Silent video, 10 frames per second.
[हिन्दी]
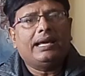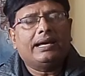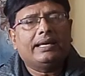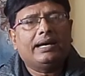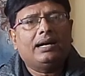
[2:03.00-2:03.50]
जाया
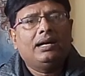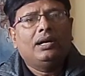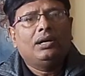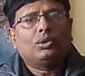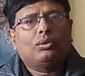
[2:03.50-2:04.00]
गया
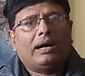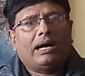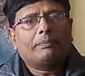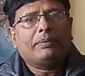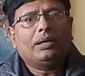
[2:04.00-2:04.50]
तो
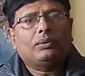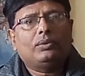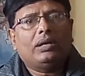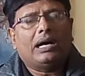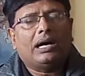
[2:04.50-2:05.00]
वहां पे
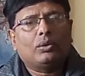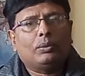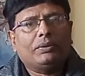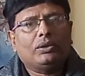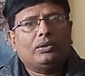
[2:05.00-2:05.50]
उन
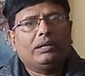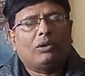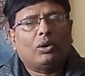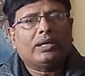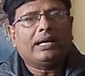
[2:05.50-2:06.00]
आरोपियों ने
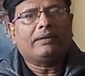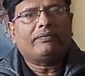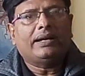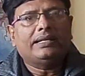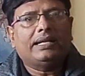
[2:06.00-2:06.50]
मौके का
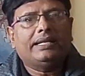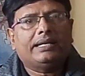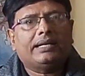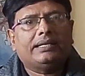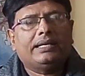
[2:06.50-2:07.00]
फायदा ले
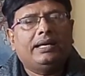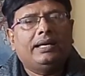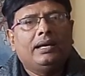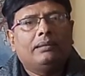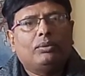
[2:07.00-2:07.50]
करके
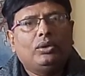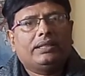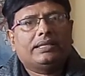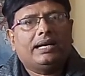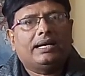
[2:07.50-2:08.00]

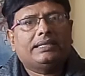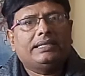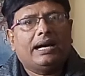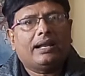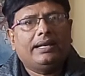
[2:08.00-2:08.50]
पुलिस के
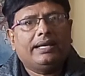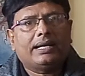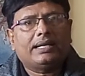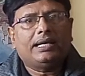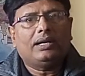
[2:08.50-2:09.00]
हथियार
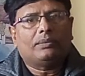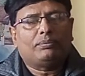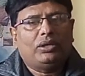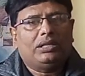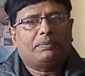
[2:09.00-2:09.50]
लेकर के और
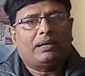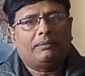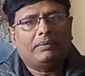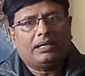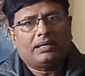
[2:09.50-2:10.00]
पुलिस पर
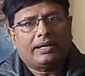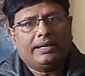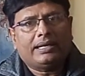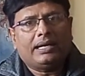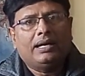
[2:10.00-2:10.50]
हमला
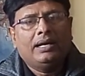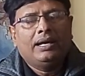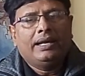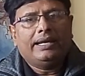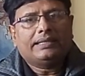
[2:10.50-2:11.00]
करने का
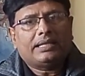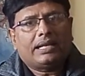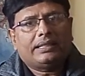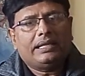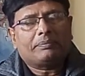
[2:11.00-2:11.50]
एक
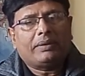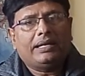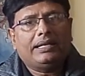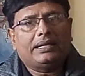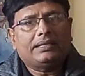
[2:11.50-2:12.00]
तरह से अपना
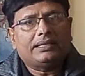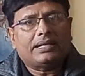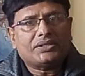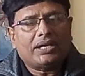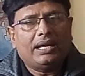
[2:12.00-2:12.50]
इरादा
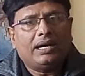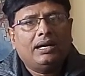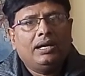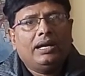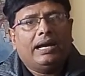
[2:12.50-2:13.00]
दर्शाया
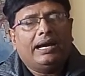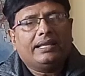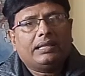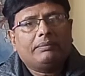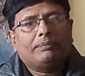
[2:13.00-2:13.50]

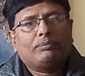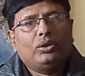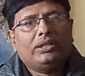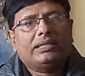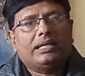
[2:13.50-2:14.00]
ऐसे में
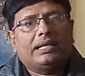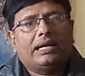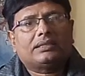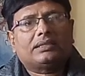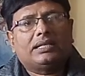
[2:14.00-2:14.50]
पुलिस के
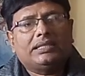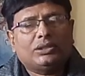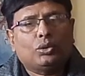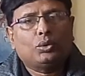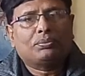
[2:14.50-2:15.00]
साथ
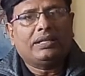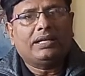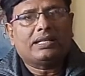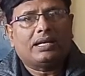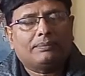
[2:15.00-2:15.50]
कथित रूप
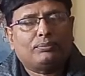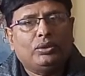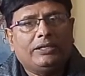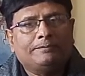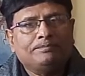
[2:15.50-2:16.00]
से झड़प
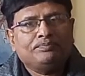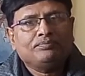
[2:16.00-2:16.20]
हुई